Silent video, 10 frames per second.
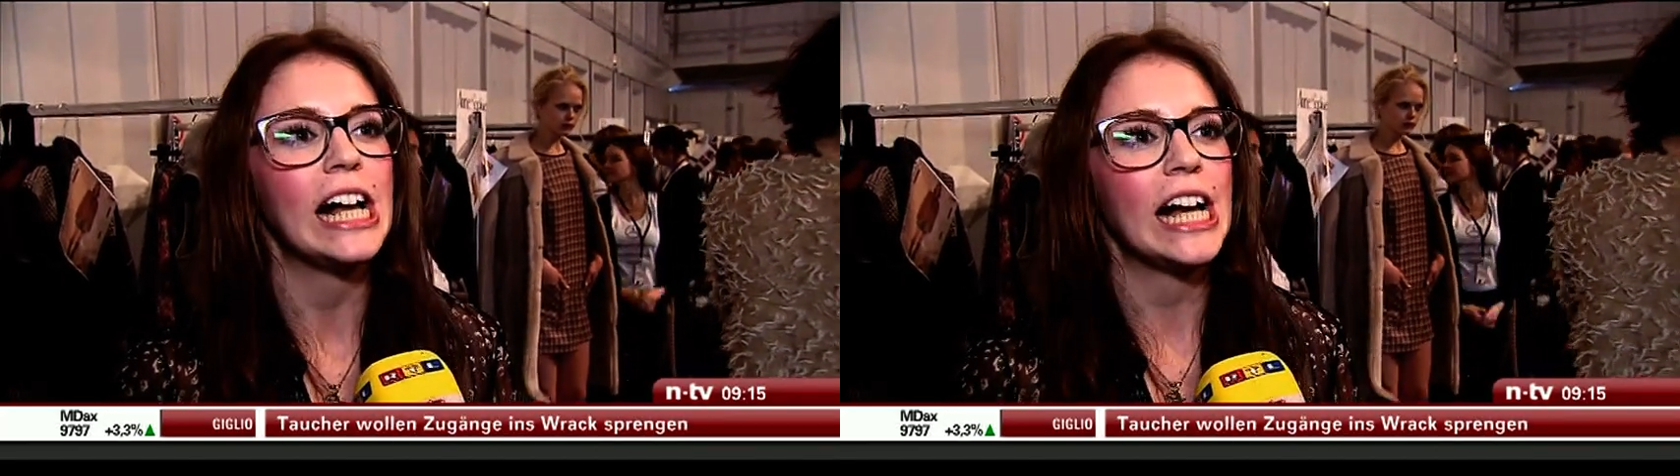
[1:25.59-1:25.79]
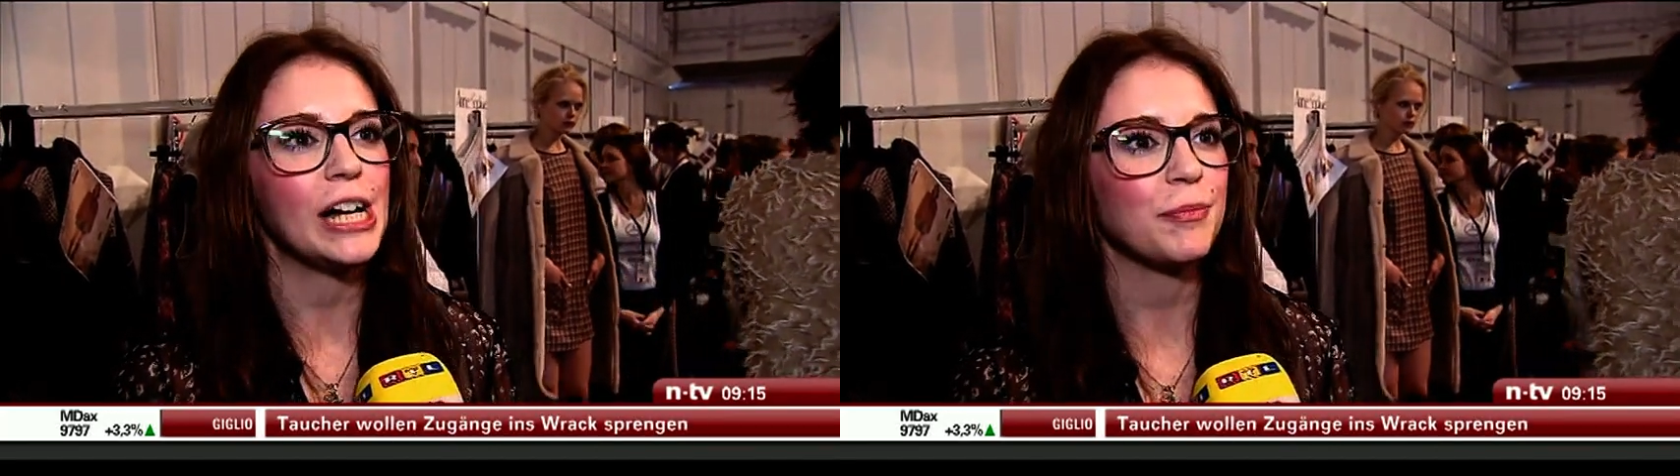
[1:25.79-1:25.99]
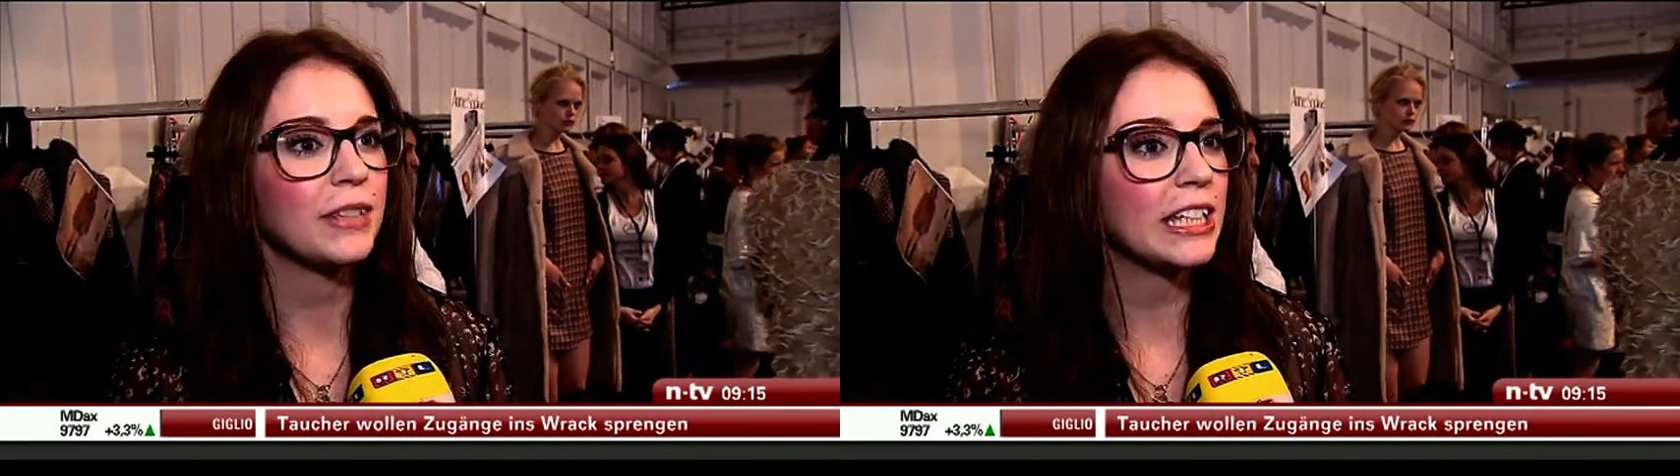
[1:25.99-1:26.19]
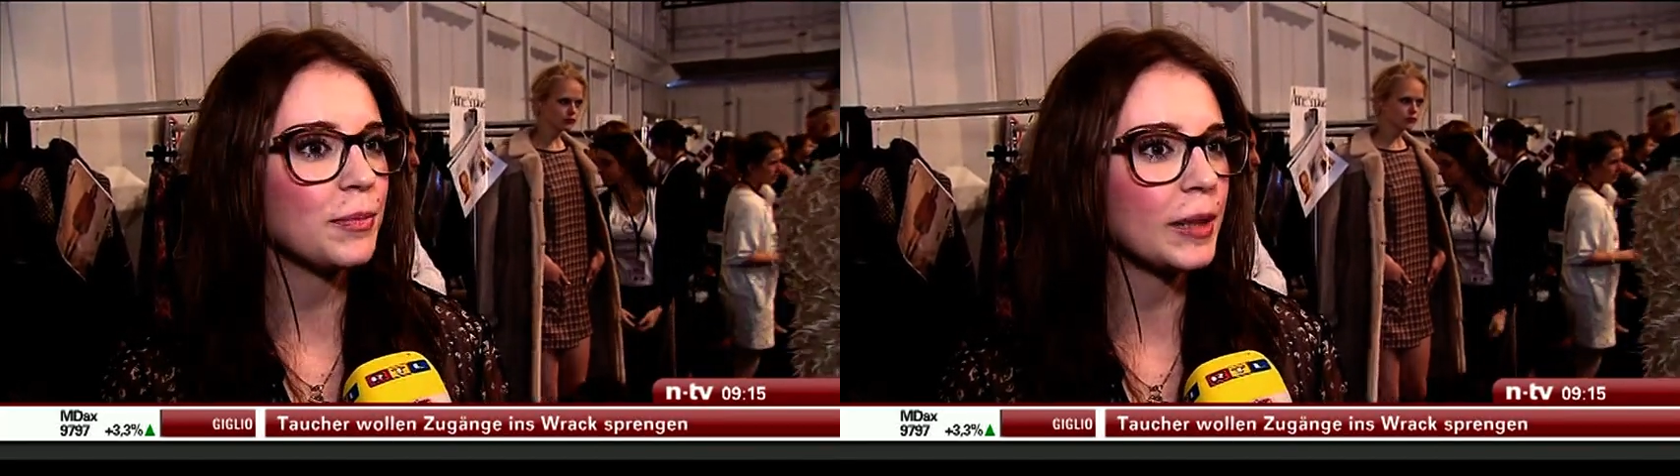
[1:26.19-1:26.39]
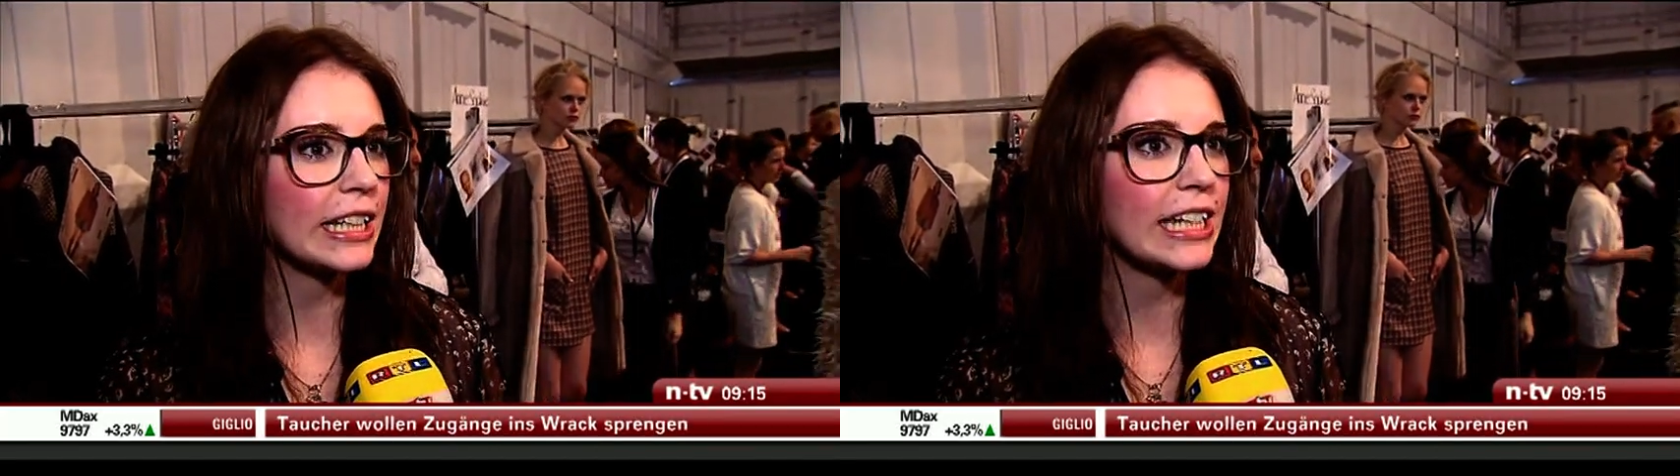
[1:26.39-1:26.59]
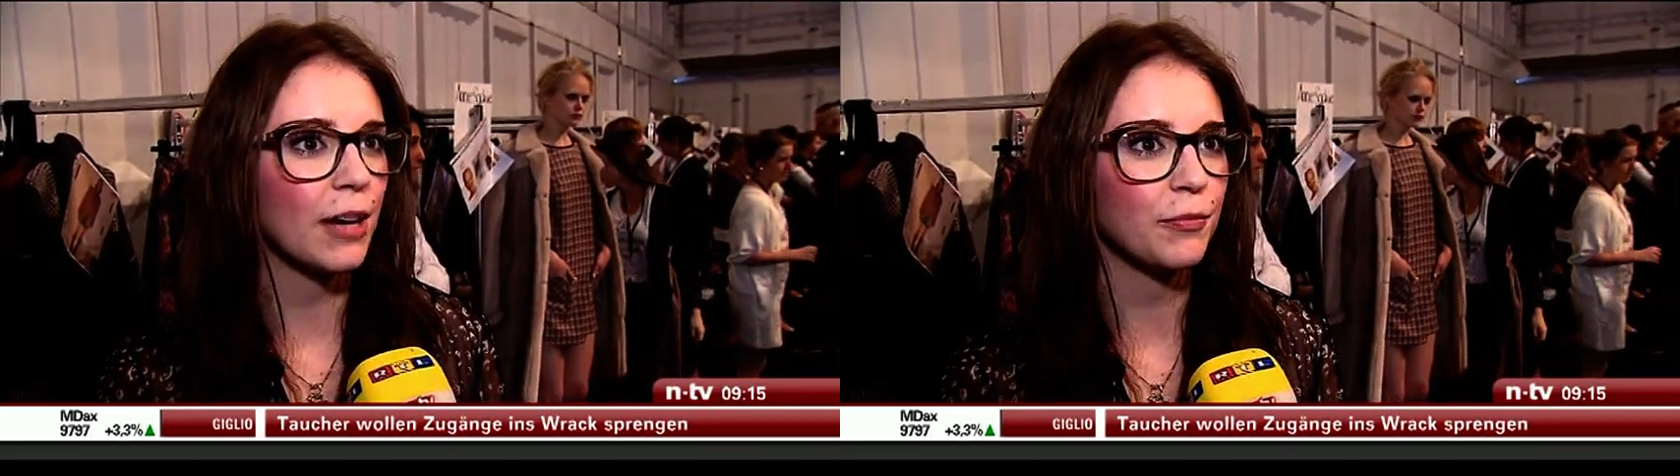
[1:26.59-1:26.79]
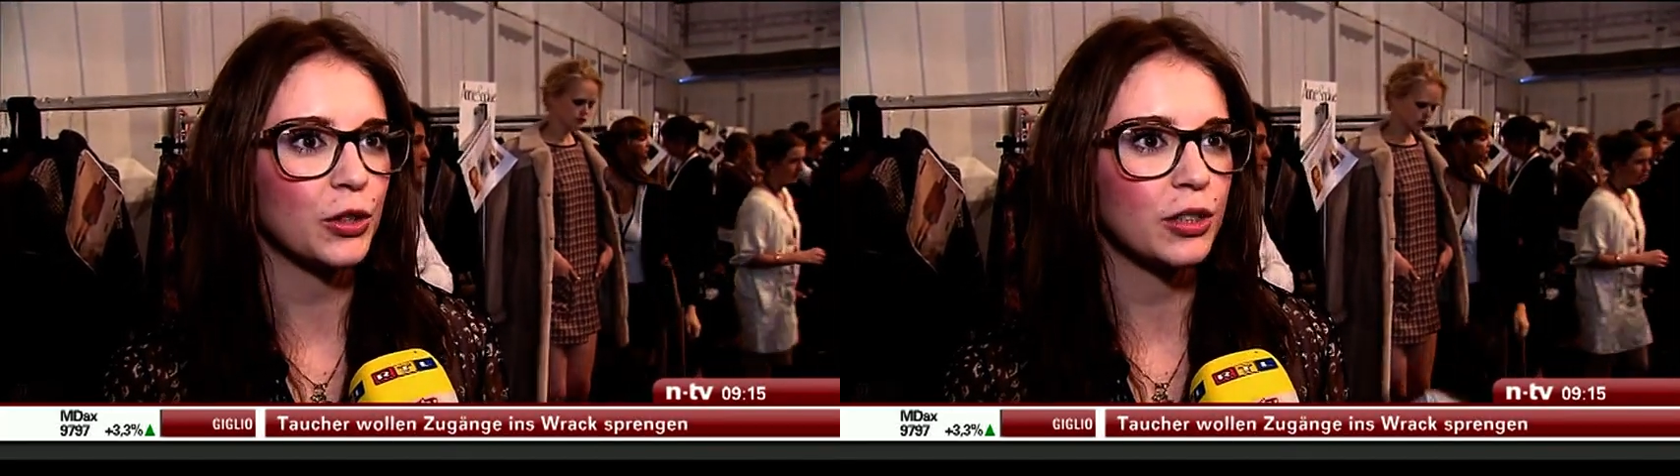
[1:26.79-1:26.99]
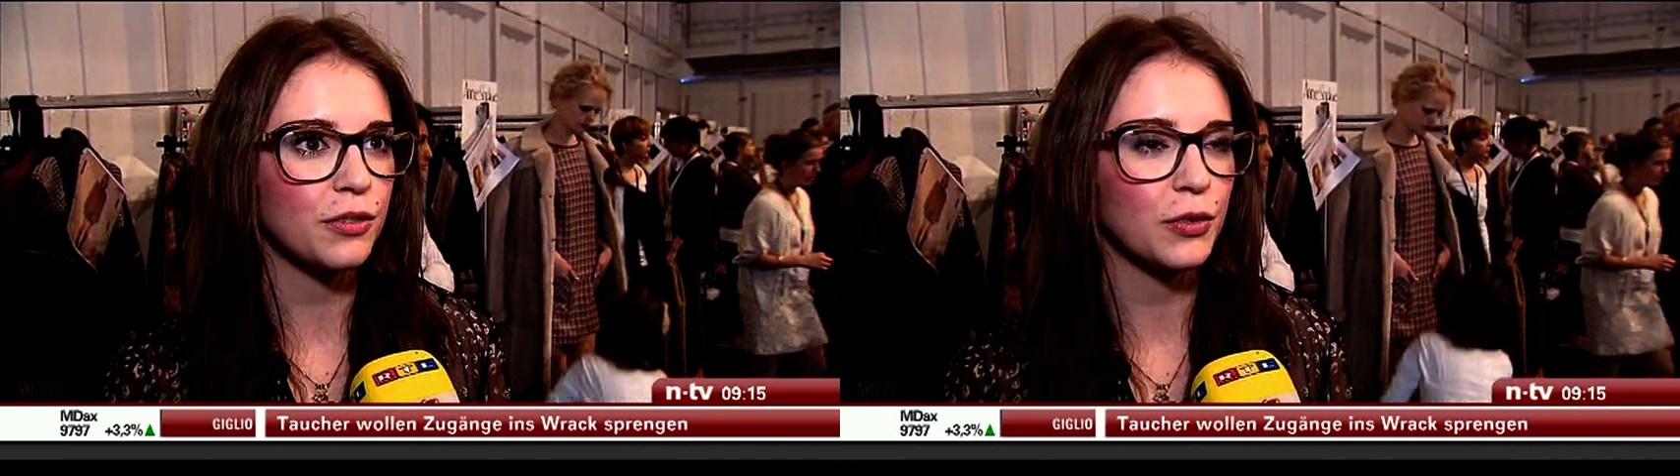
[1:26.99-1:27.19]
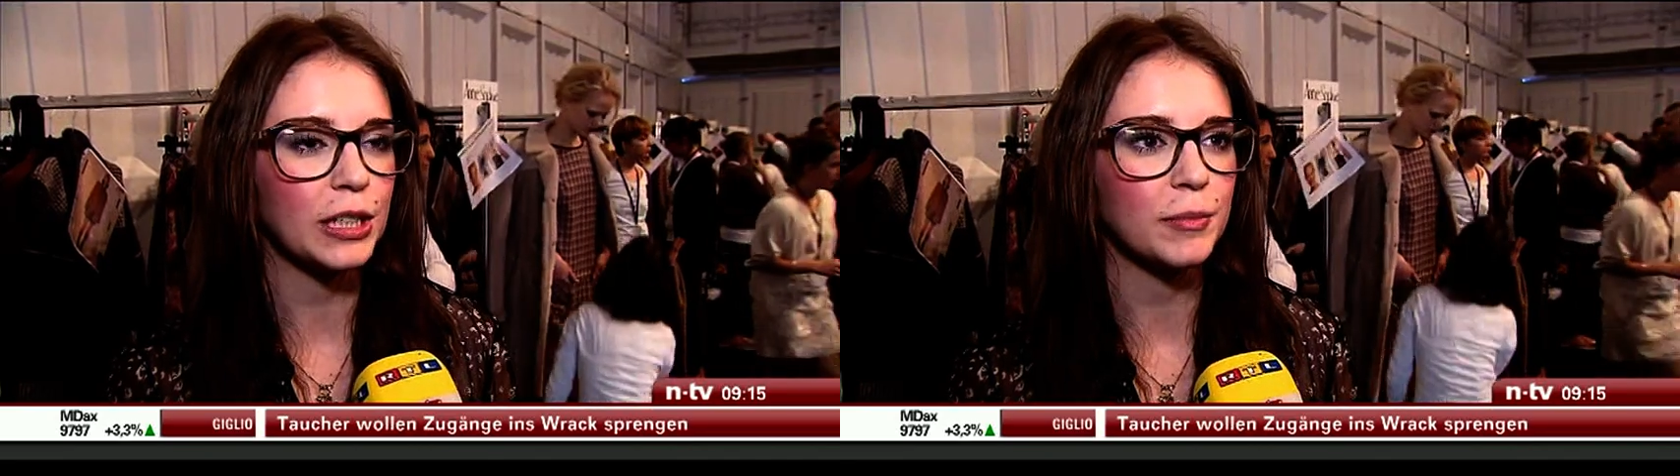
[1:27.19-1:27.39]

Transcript: Ähm, inspiriert haben wir uns von dem